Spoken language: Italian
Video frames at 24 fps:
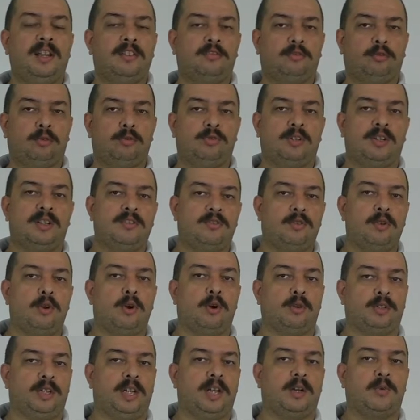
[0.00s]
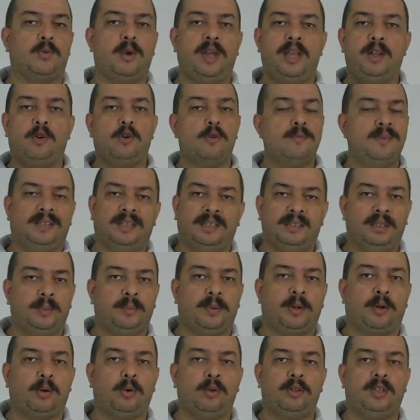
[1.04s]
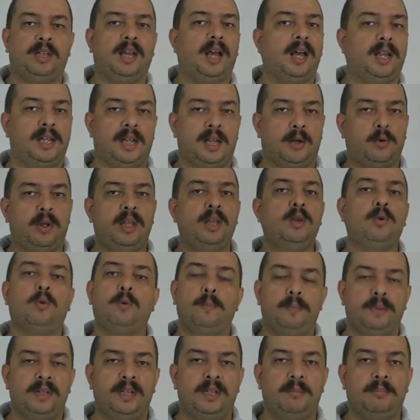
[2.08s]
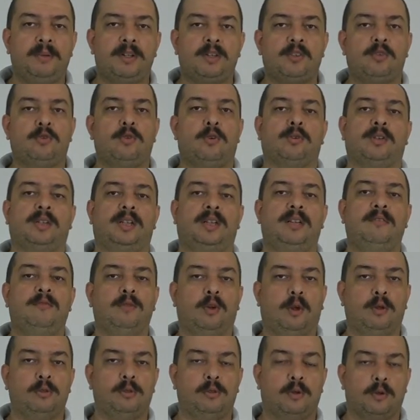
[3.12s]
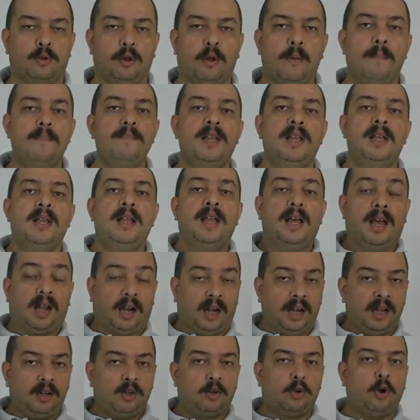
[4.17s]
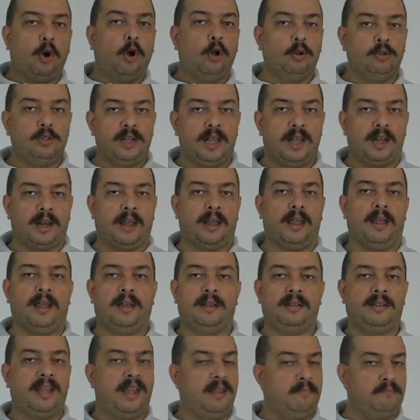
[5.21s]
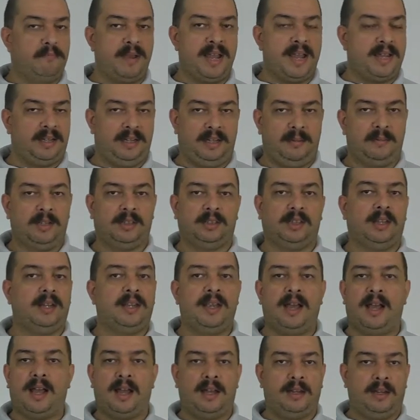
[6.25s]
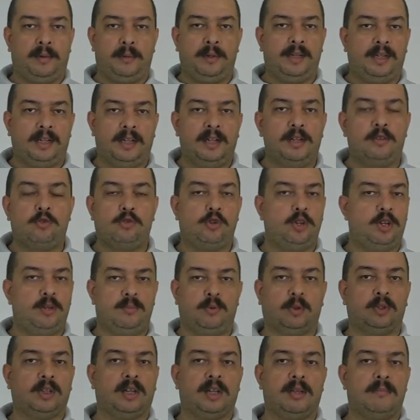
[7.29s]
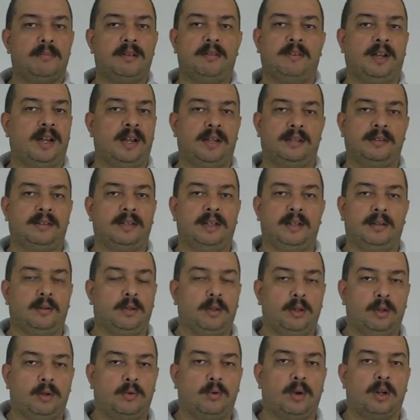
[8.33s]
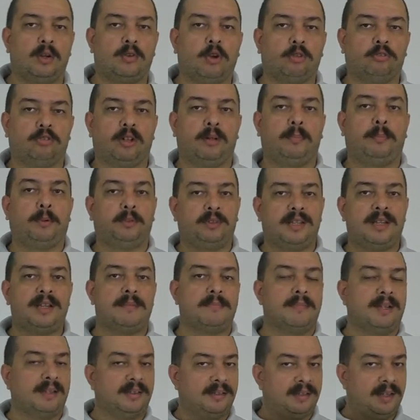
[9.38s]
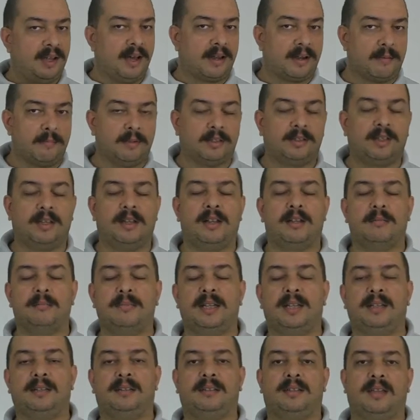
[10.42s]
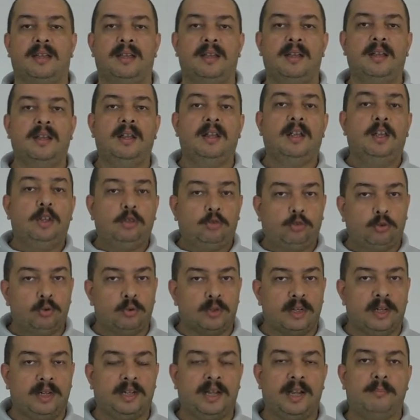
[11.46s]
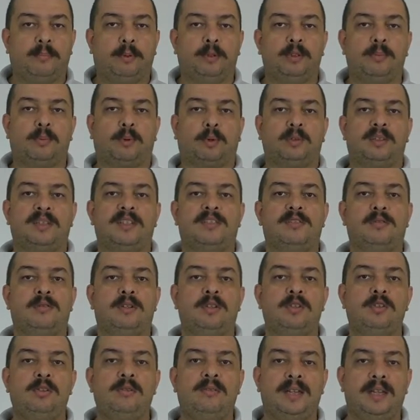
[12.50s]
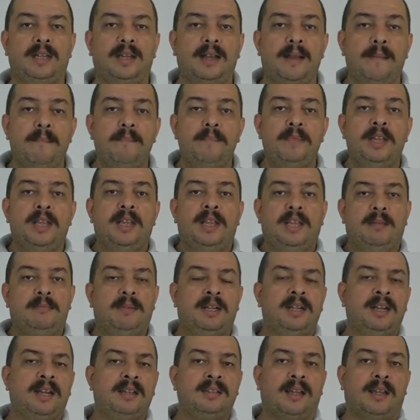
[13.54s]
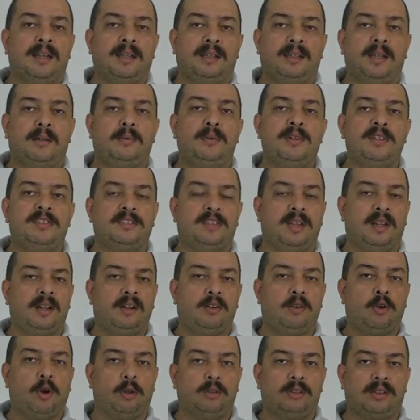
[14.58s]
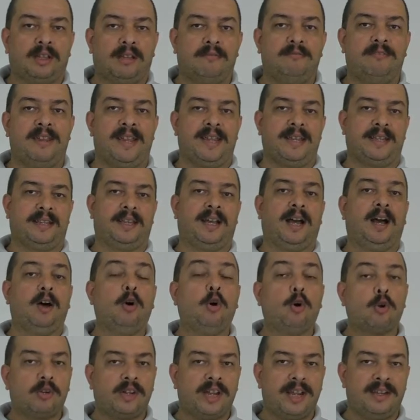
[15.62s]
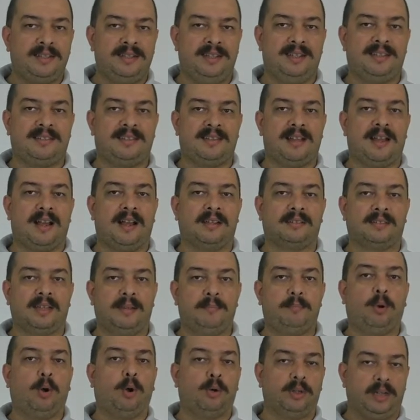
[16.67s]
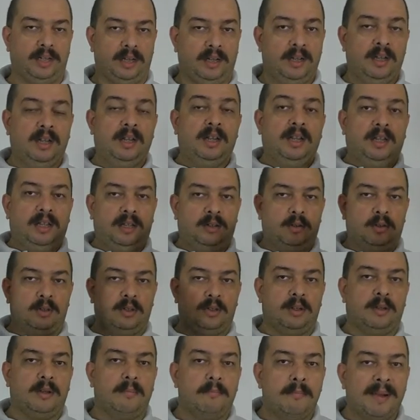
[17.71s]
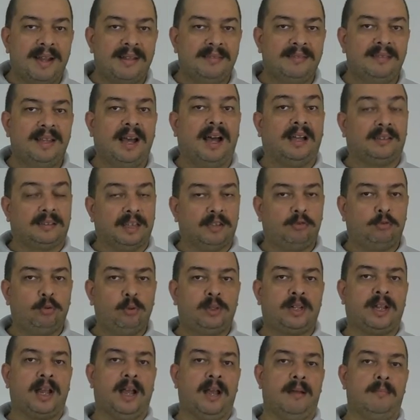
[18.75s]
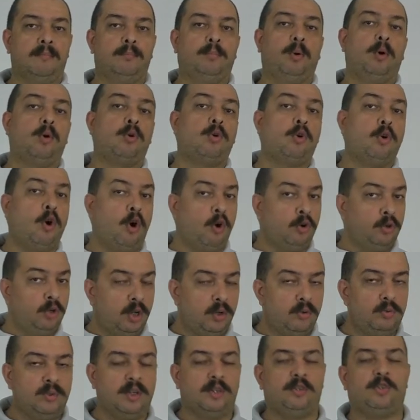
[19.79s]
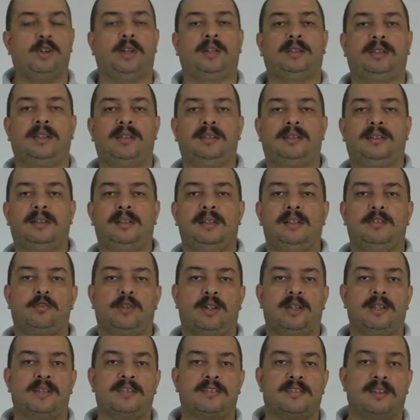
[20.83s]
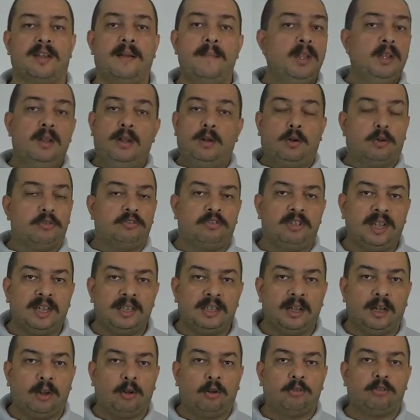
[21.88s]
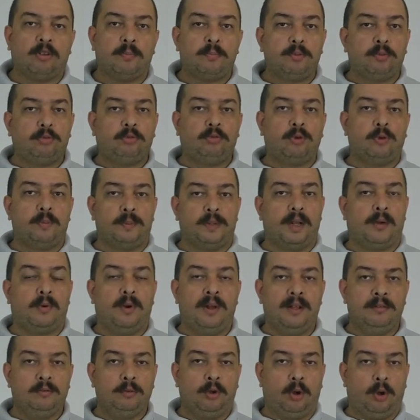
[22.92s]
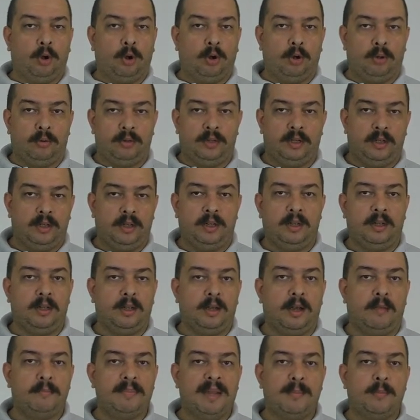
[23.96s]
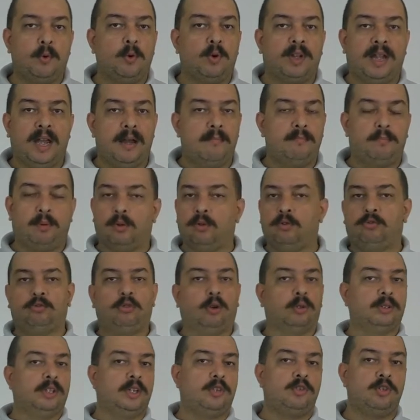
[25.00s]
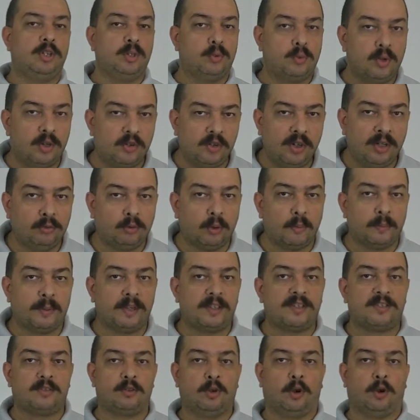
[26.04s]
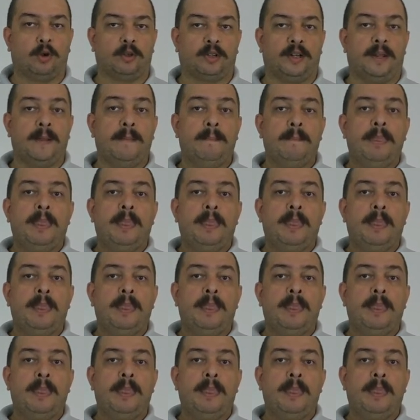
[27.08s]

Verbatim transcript: associazioni, a quei comitati parrocchiali, a quei gruppi di persone che vogliono raccogliere dei beni materiali, quindi del cibo, delle bevande, eh, qualcosa da poter mandare materialmente su nel campo di protezione civile, in maniera tale che questa raccolta venga organizzata e poi eh, mandata sul campo con una certa intelligenza. Considerate la cosa più stupida, quando eh, abbiamo un campo, non so, di 500 persone,